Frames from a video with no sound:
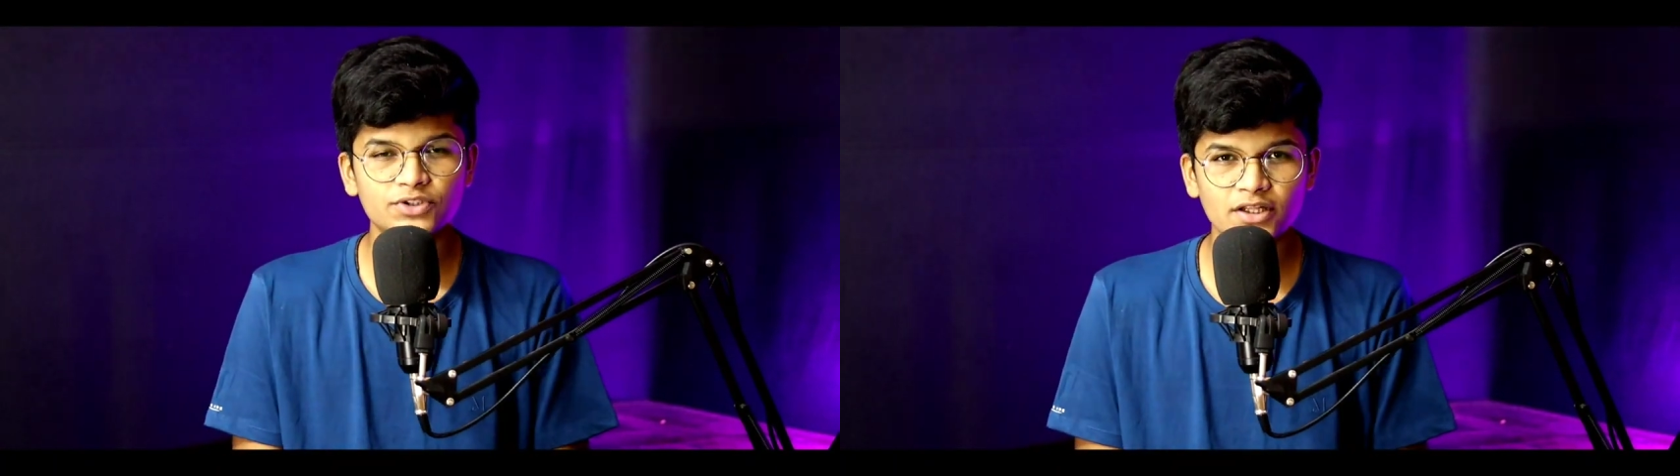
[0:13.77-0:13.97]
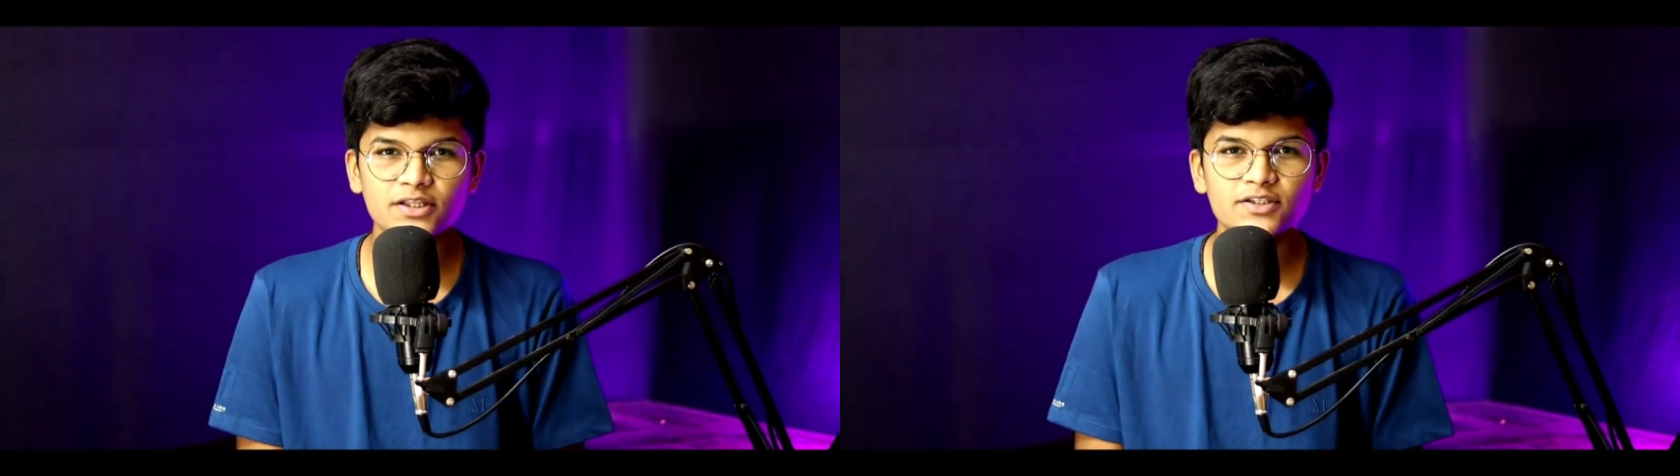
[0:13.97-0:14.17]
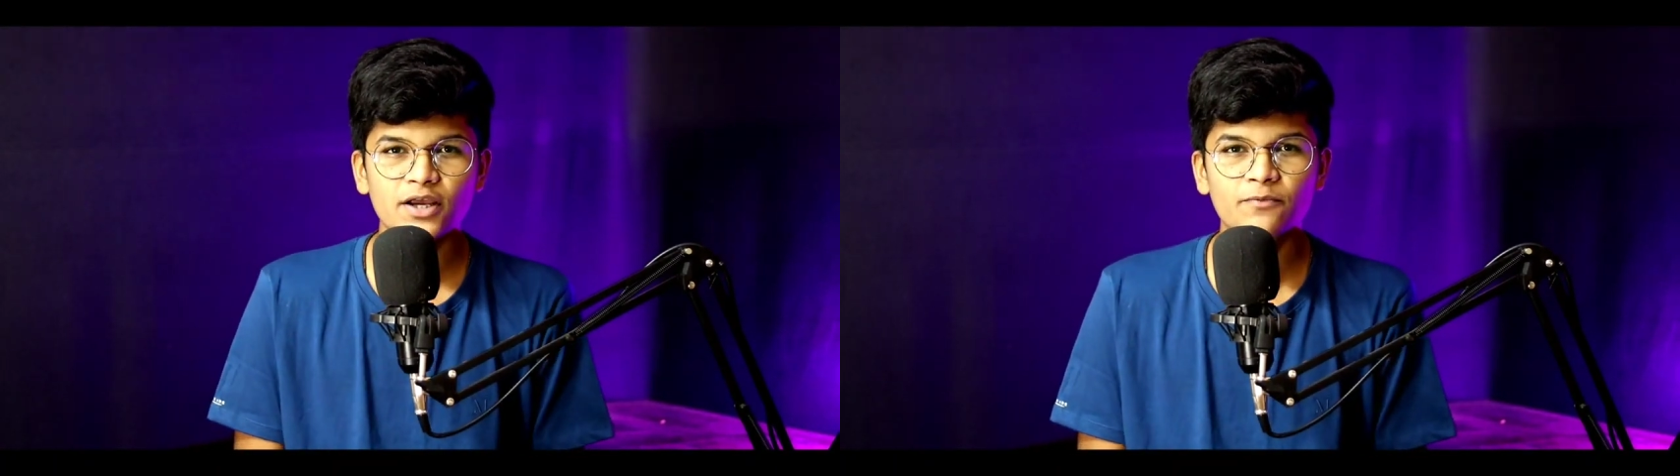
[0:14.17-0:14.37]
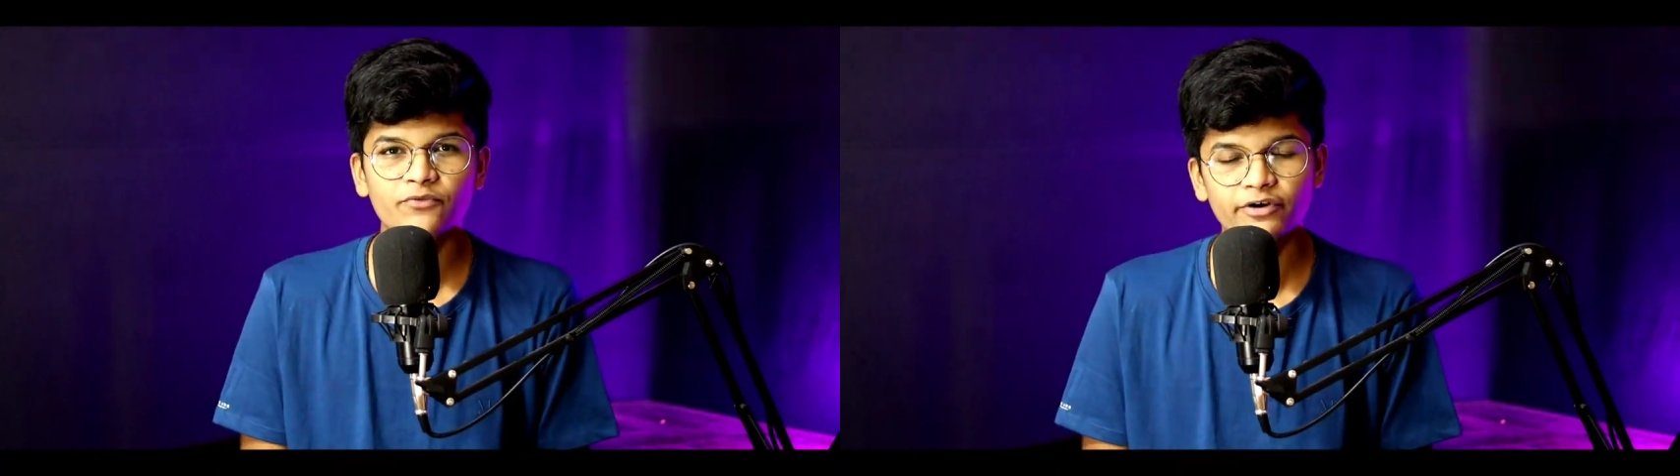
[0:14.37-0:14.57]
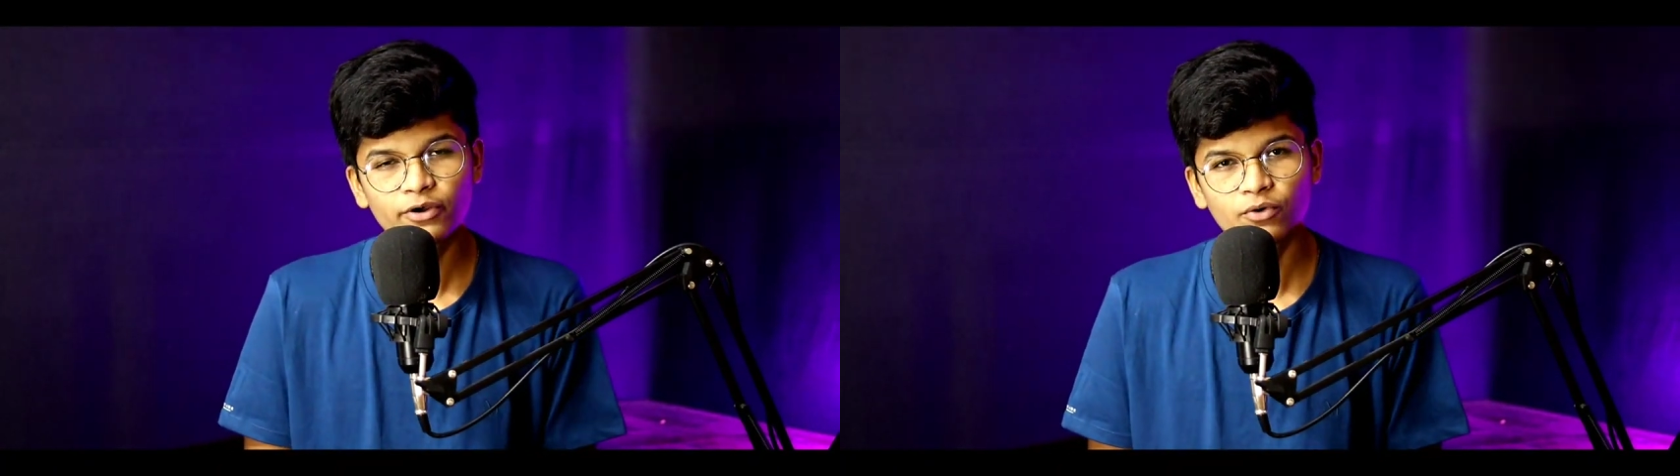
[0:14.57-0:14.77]
जल्दी से हम
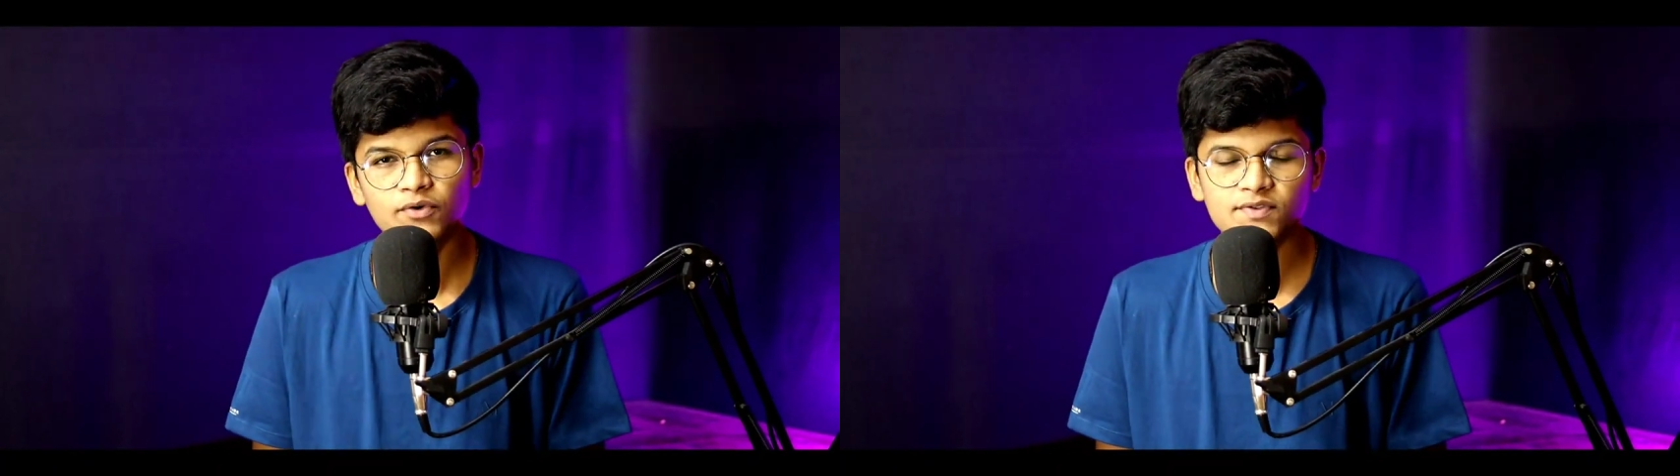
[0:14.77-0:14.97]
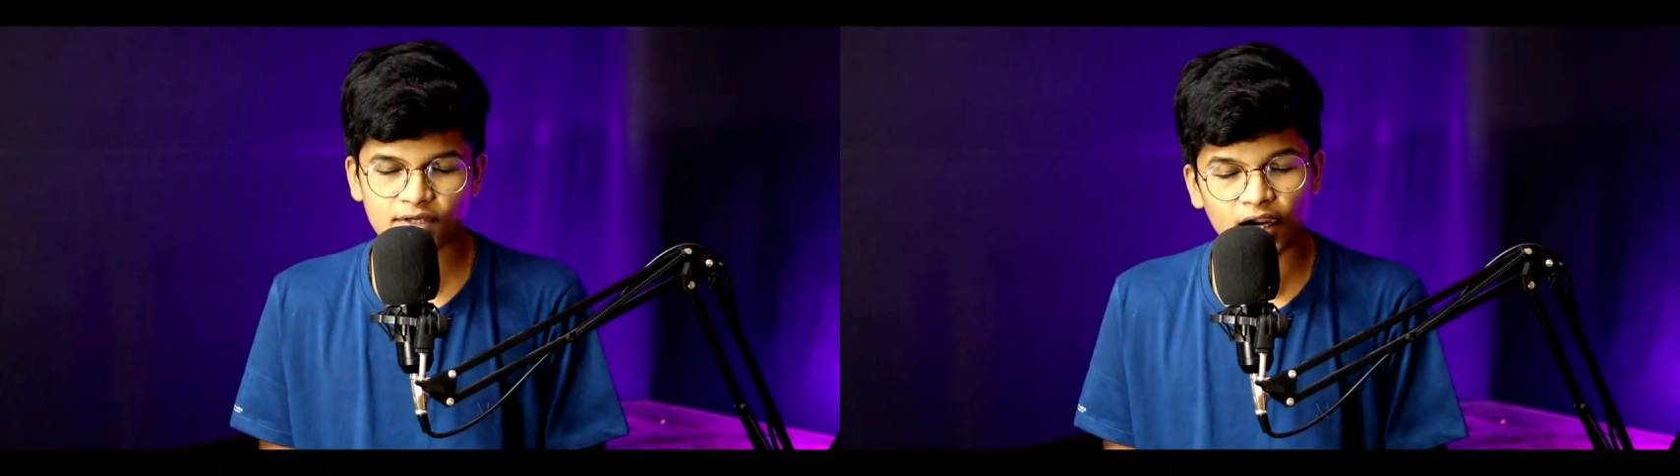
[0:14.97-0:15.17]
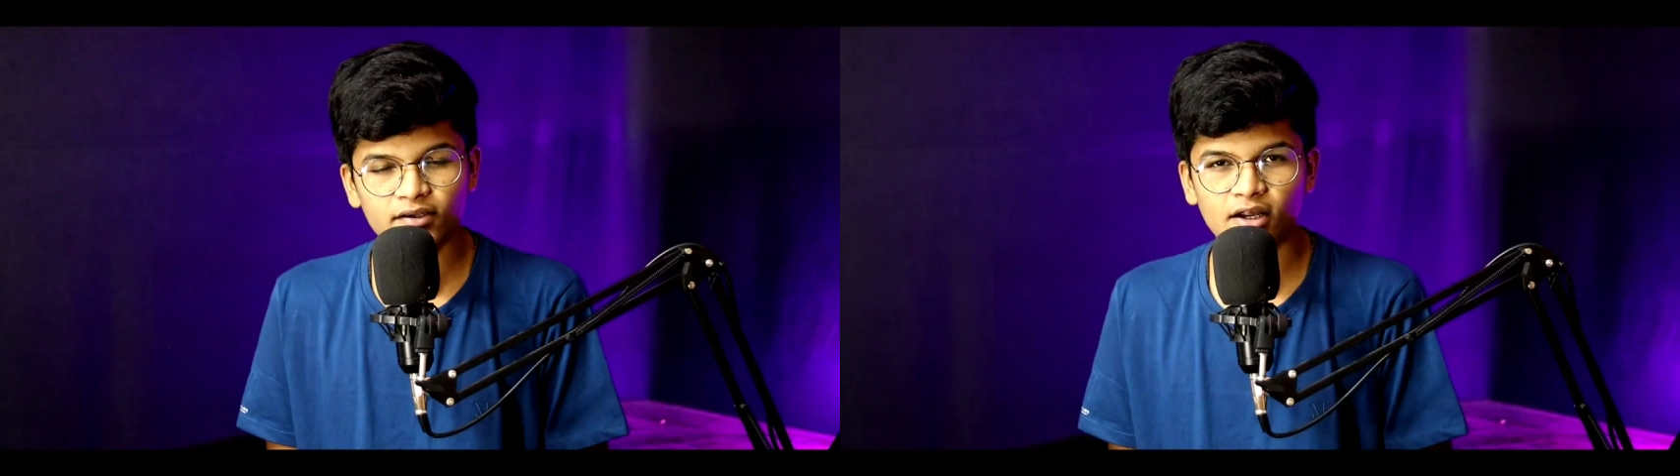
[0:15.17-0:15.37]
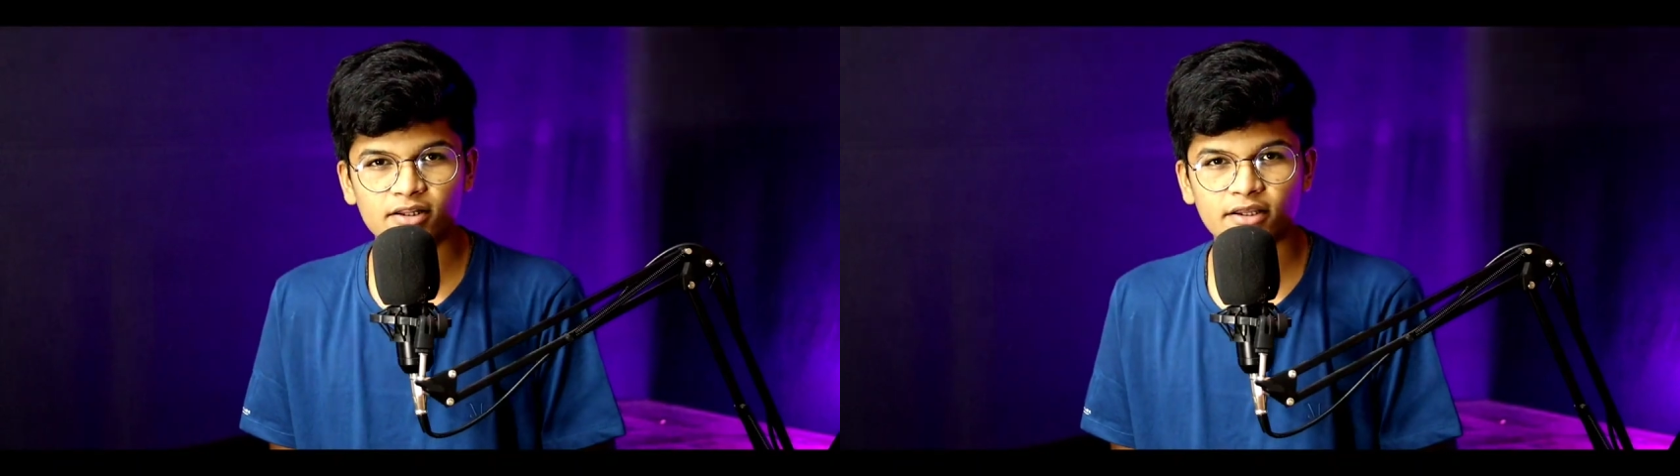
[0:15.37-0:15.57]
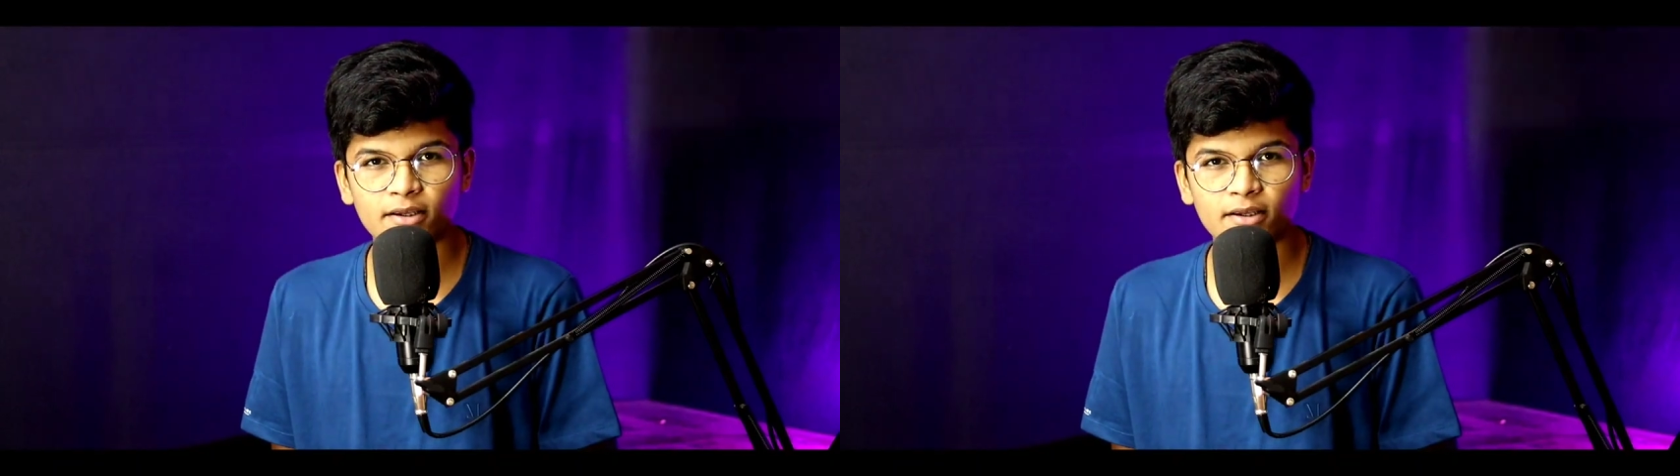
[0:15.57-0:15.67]
वीडियो को स्टार्ट करते